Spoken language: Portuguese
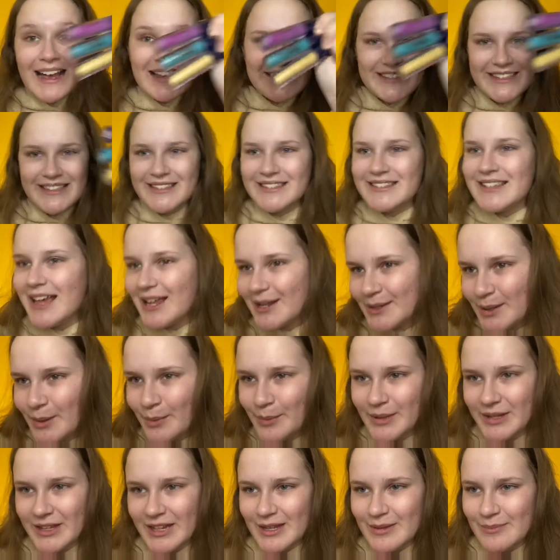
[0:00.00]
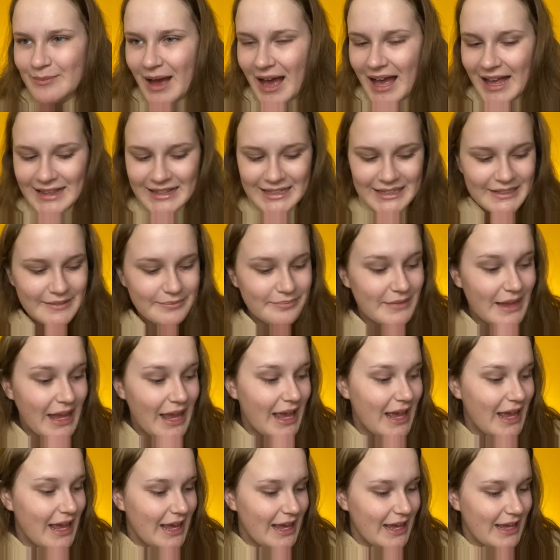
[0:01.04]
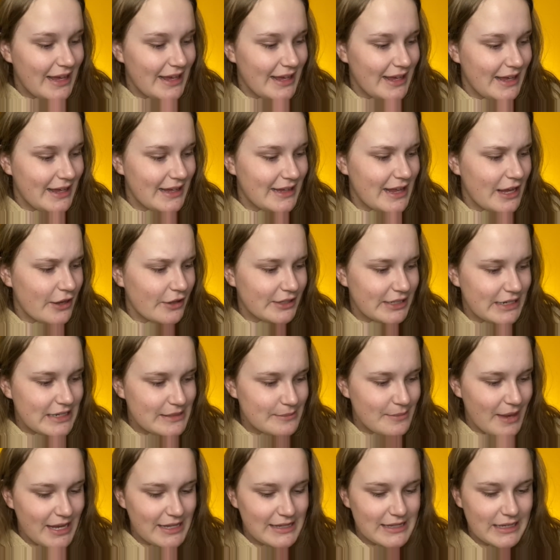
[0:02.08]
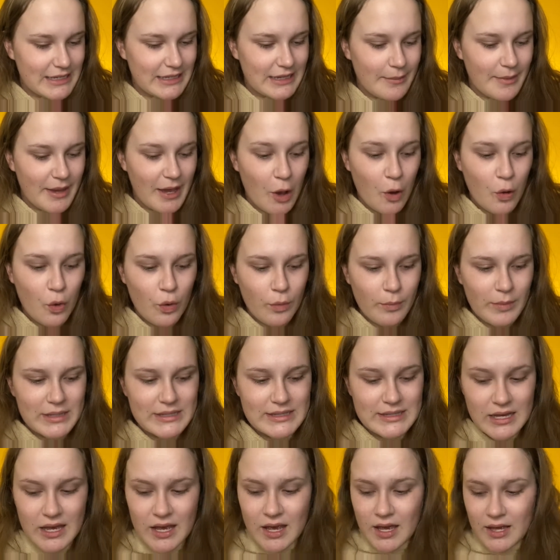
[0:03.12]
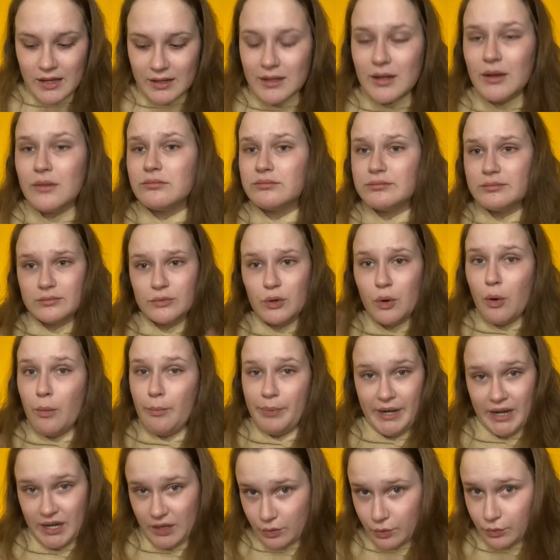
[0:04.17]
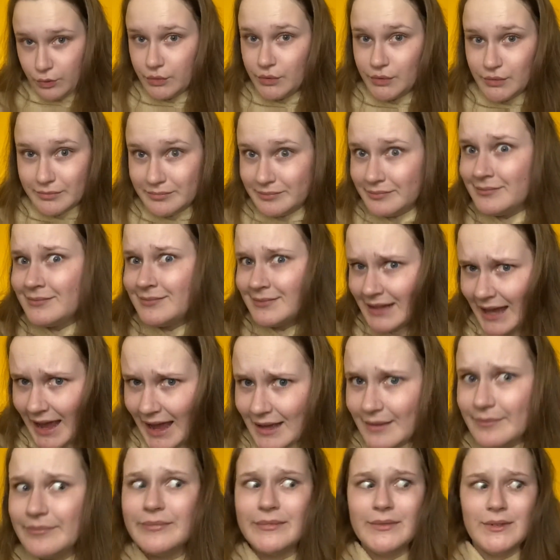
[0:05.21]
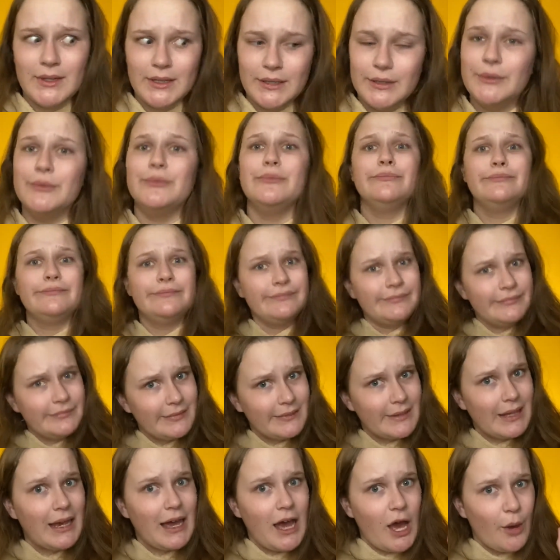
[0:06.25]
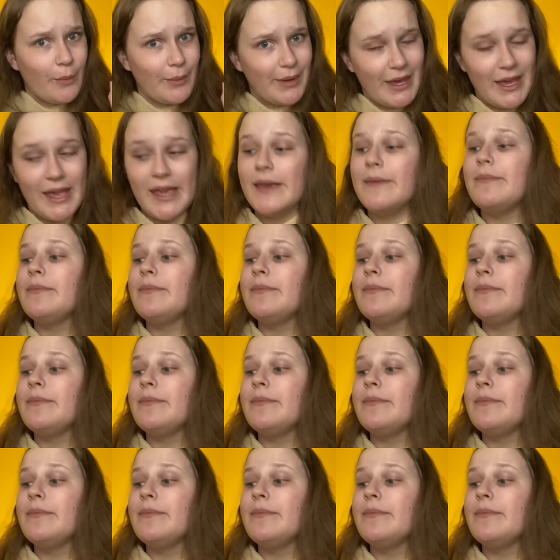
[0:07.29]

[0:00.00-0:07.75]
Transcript: Gente, sério, tô muito animada. E tem outras makes aqui também, algumas não comprei tudo, tá? Então, calmem aí.